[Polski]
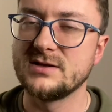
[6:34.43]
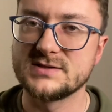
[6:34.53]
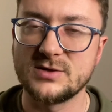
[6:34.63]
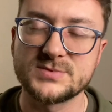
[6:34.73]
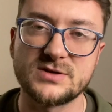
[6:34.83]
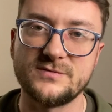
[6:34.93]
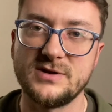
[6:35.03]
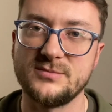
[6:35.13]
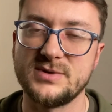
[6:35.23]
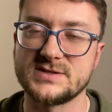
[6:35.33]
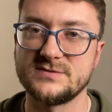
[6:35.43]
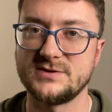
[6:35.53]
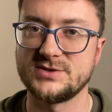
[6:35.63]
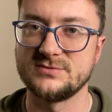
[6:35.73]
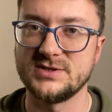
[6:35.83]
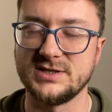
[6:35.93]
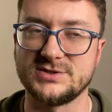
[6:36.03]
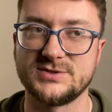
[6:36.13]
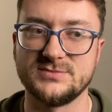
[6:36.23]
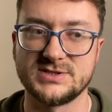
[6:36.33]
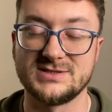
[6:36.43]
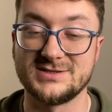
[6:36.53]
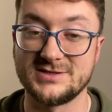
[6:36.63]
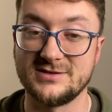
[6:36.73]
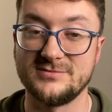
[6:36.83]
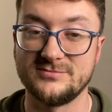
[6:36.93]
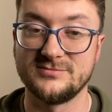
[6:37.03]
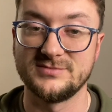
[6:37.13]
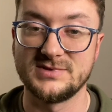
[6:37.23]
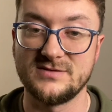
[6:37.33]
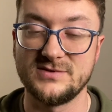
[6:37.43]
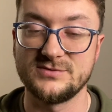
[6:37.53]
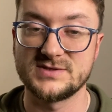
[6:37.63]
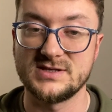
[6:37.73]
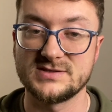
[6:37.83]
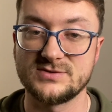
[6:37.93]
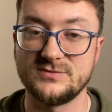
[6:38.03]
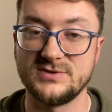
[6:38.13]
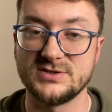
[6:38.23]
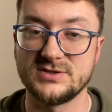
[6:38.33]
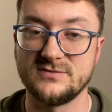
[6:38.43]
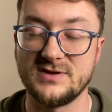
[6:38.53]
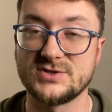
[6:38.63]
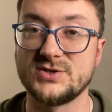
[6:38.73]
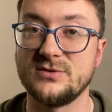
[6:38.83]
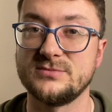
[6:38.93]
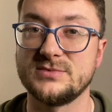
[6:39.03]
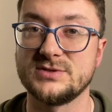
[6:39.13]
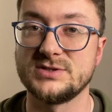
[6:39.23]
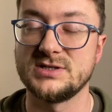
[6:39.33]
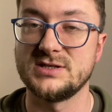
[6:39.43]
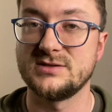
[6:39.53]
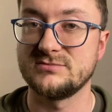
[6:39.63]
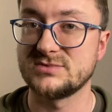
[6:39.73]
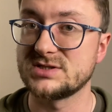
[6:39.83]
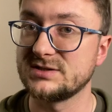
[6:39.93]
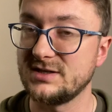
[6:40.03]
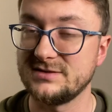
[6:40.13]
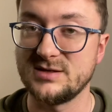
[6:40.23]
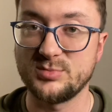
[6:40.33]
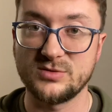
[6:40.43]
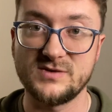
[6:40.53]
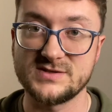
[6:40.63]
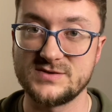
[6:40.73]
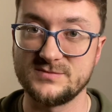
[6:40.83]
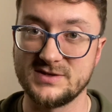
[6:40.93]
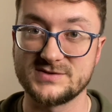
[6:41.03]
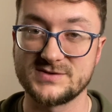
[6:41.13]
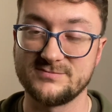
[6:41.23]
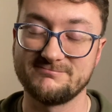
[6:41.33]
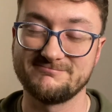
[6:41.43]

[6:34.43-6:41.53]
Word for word: Zaobserwowałem bardzo ważną rzecz, myślę, że dla wielu z nas równie ważną, że czytania prowadzą nas.